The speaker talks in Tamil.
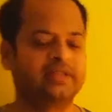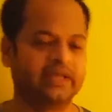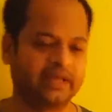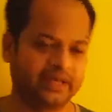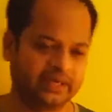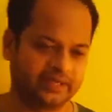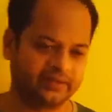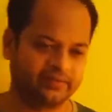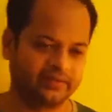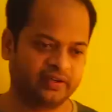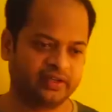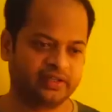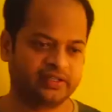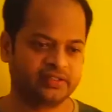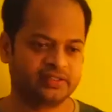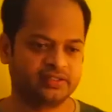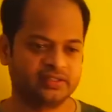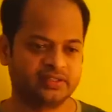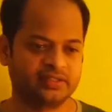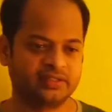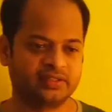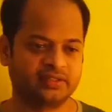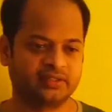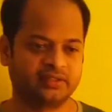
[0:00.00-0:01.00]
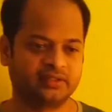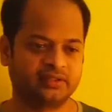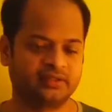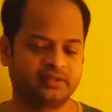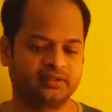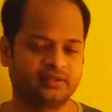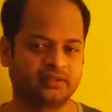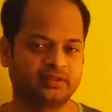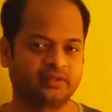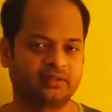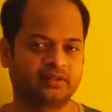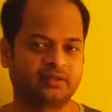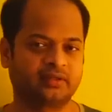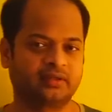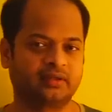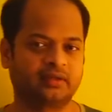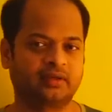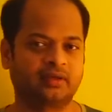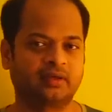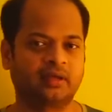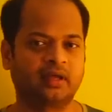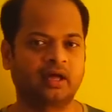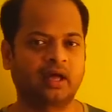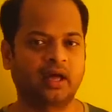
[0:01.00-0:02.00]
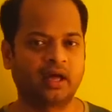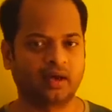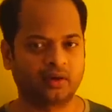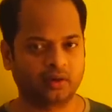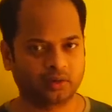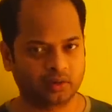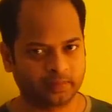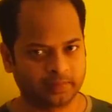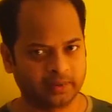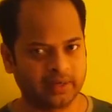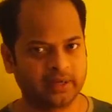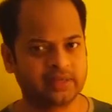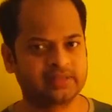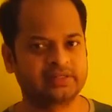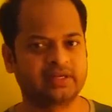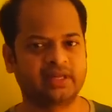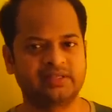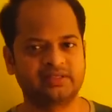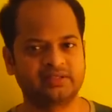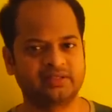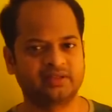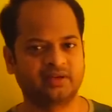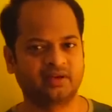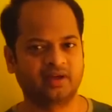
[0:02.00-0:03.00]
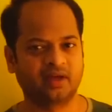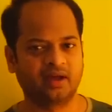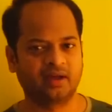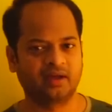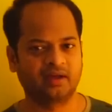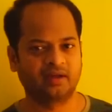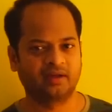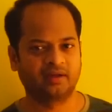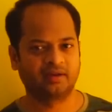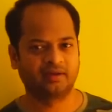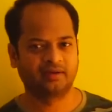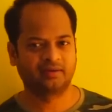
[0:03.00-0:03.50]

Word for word: நெகட்டிவ் எனர்ஜி ஆறாவுக்கு பின்னாடி சயின்ஸ் இருக்கா